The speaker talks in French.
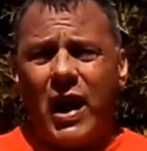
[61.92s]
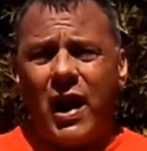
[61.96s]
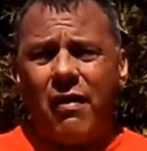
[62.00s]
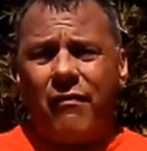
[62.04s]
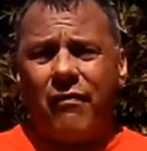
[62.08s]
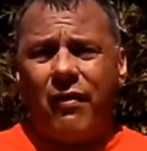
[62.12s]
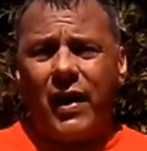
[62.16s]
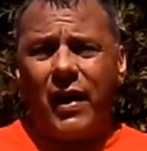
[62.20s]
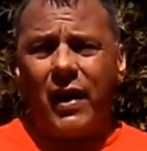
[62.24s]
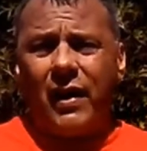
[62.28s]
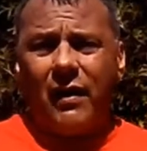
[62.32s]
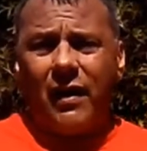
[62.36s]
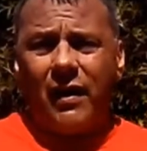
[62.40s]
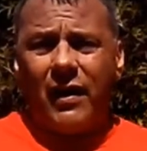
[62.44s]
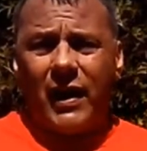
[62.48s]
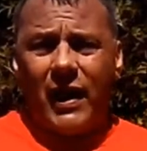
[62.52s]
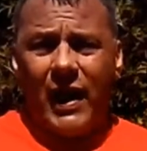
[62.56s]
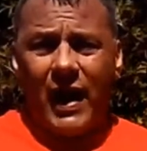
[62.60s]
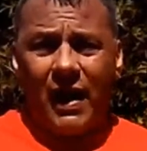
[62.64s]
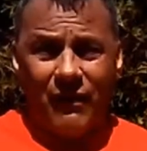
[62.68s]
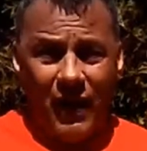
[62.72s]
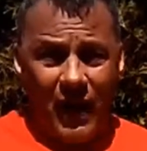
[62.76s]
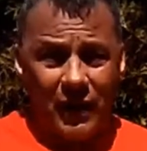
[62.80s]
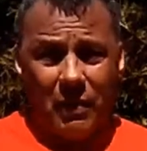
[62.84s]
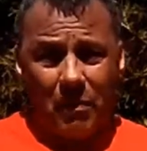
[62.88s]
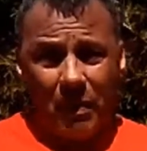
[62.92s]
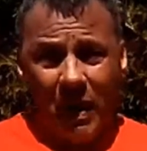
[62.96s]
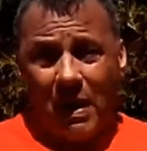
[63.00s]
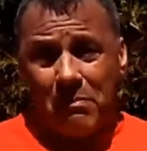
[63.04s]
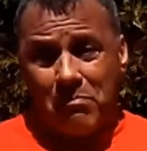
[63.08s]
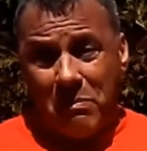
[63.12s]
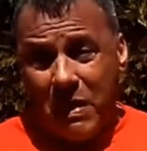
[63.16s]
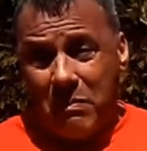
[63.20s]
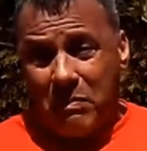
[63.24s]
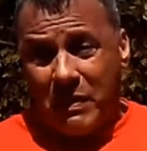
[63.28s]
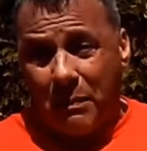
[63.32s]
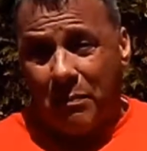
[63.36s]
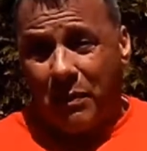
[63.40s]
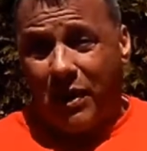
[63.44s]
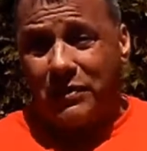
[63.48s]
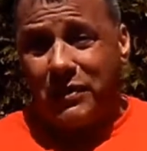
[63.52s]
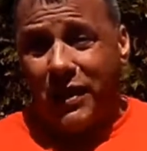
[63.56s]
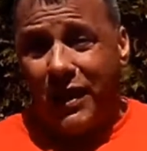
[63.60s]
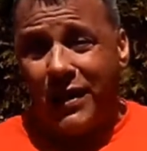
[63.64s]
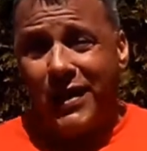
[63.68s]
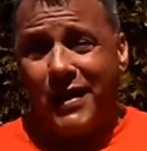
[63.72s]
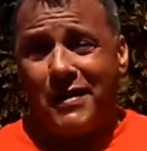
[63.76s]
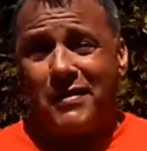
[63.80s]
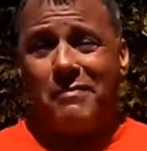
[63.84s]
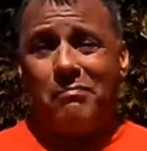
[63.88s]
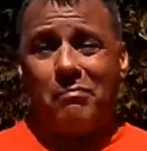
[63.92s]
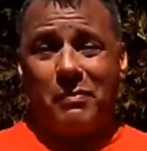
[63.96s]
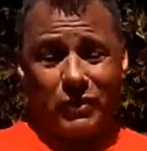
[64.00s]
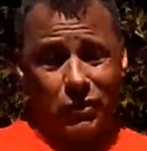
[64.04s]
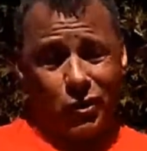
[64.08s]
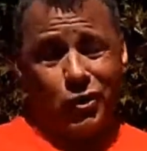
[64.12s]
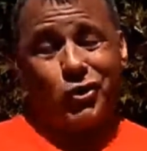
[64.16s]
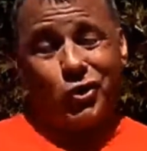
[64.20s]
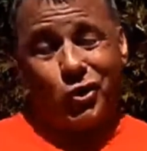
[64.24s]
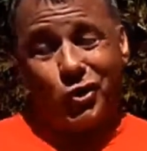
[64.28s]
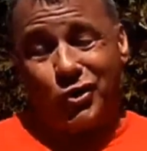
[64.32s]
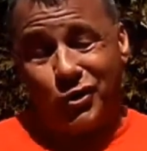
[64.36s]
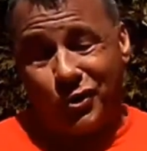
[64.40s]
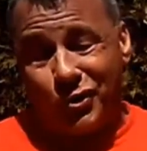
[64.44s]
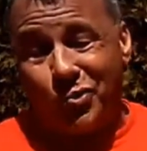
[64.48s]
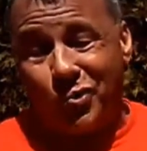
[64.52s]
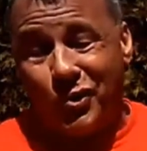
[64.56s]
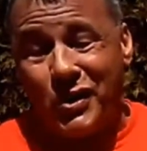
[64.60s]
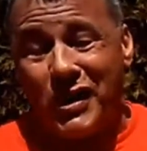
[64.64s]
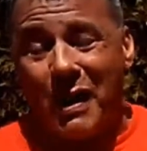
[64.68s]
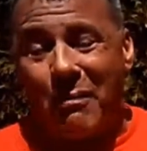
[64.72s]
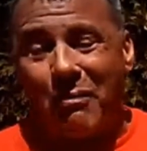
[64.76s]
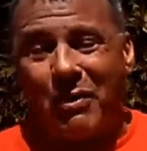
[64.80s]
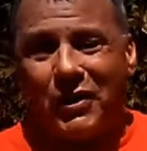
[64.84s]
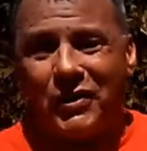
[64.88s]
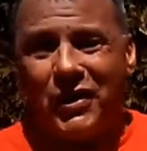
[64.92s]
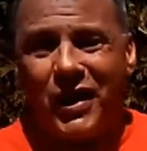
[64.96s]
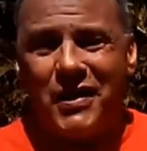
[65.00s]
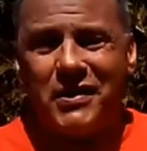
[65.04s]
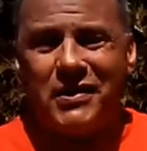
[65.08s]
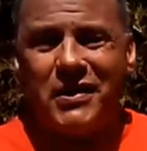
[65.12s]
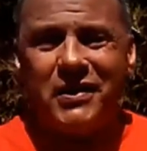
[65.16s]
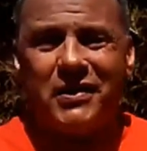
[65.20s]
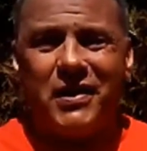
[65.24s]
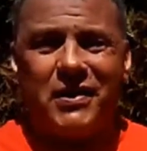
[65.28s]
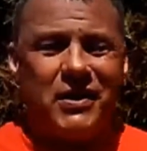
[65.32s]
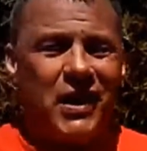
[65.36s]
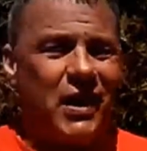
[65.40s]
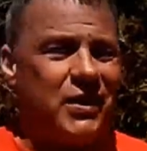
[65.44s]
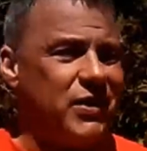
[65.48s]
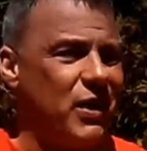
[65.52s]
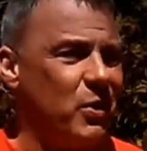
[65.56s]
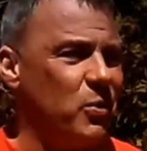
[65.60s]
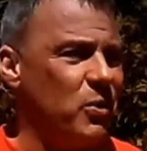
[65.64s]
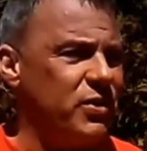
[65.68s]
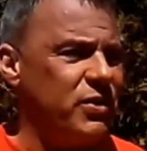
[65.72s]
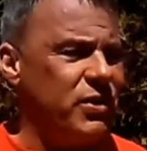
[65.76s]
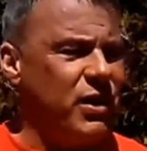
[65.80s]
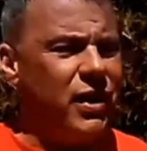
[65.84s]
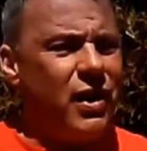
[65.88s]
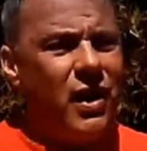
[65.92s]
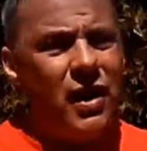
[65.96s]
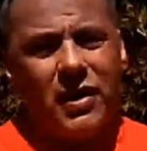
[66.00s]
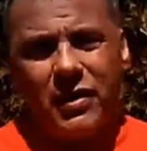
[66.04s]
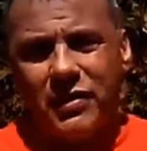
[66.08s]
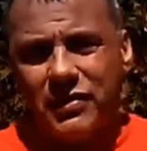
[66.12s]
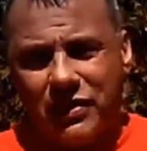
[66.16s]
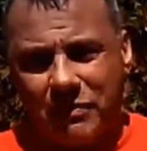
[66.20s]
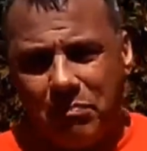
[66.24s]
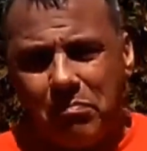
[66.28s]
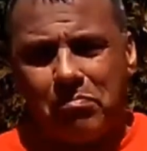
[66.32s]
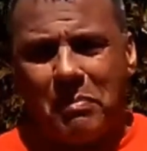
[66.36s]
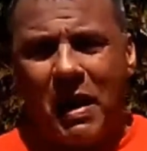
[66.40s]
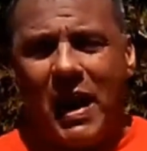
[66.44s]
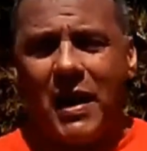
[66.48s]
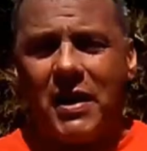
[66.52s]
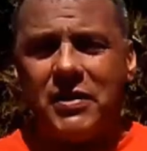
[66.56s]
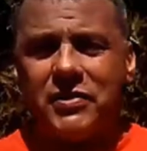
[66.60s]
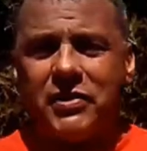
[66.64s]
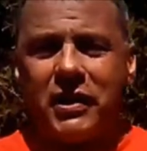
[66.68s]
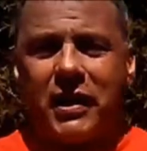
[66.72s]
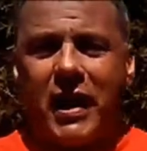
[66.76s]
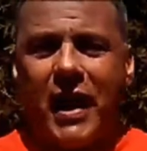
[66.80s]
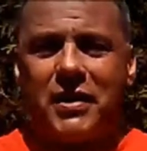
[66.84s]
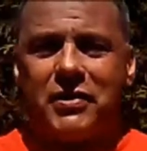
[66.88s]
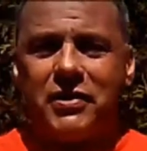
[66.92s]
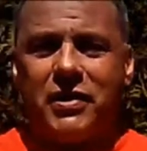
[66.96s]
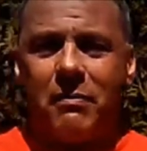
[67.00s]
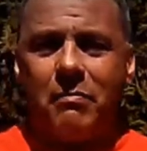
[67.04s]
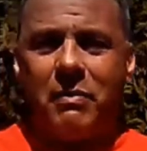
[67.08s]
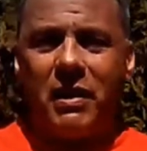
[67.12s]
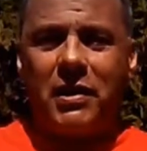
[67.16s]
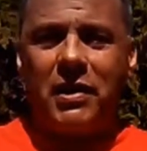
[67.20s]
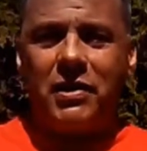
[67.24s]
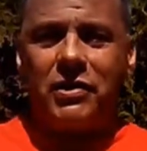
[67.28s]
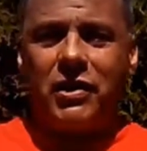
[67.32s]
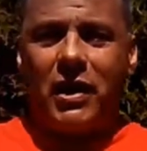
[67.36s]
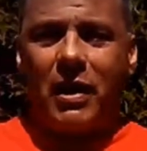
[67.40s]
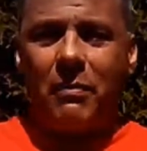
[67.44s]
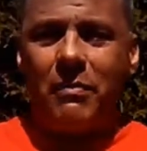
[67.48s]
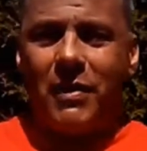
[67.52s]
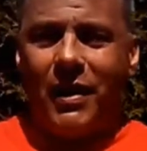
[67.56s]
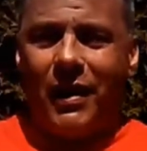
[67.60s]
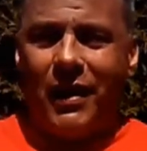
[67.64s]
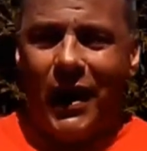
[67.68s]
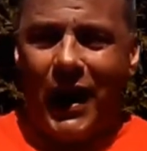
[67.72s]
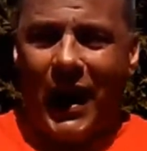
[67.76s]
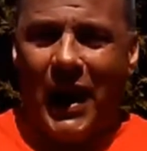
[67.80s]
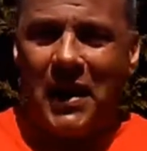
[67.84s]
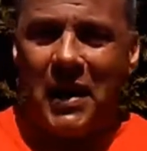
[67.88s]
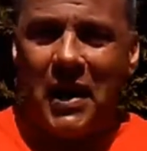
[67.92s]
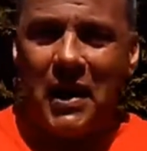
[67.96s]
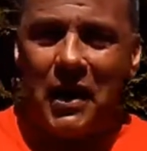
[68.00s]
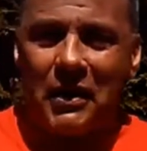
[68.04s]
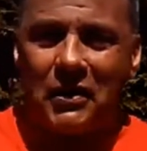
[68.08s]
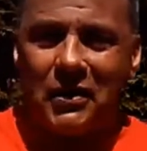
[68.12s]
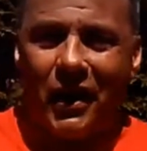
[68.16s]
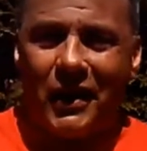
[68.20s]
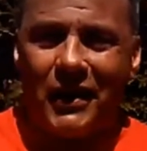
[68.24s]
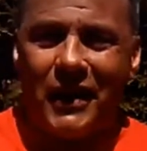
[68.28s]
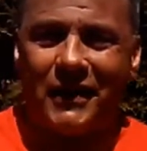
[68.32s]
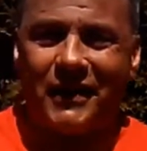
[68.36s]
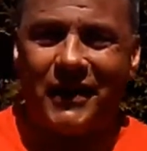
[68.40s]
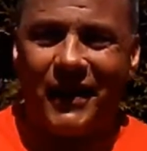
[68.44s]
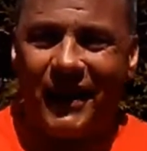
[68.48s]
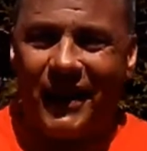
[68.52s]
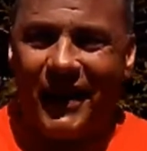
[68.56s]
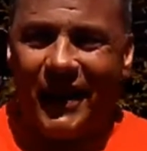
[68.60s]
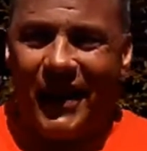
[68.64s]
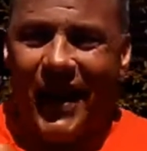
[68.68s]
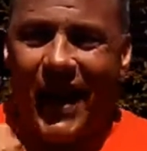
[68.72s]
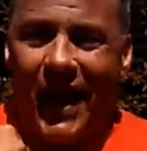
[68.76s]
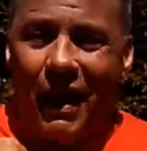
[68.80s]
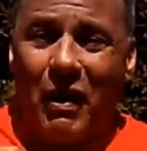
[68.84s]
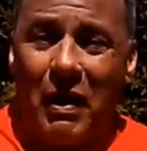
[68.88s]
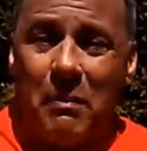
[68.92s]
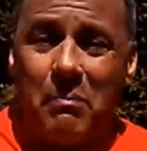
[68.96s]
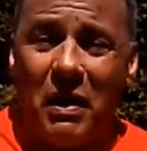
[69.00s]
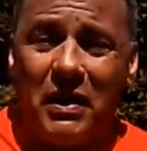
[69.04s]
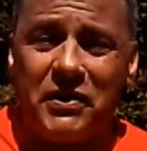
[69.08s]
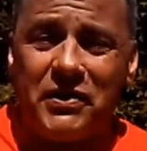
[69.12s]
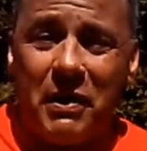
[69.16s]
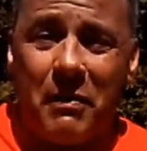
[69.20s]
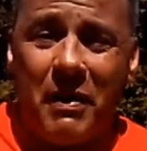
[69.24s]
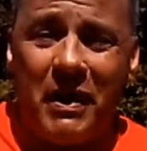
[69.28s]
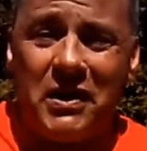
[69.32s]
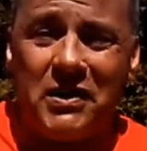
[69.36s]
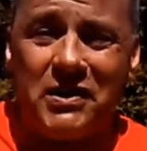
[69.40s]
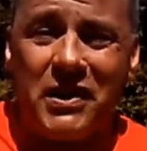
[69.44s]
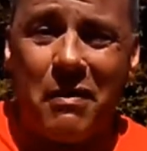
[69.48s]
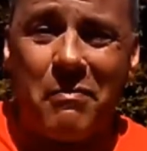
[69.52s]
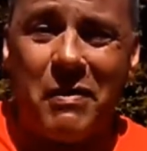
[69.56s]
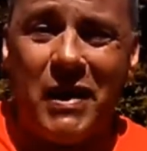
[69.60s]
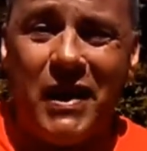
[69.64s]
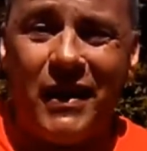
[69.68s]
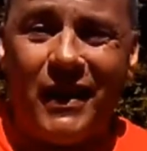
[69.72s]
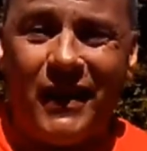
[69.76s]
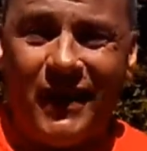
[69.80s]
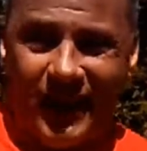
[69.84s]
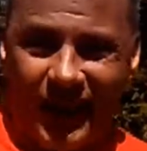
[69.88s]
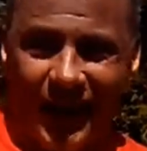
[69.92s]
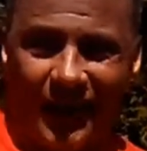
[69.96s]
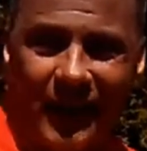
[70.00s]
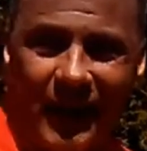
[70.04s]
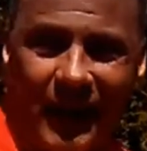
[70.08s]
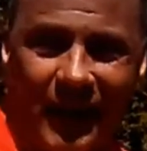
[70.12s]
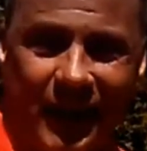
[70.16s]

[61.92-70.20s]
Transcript: que j'allais faire avant de prendre même de la protéine, oui, la protéine, c'est essentiel aussi. Balance de calcium, magnésium et une électrolyte. All right, bonne semaine, les amis.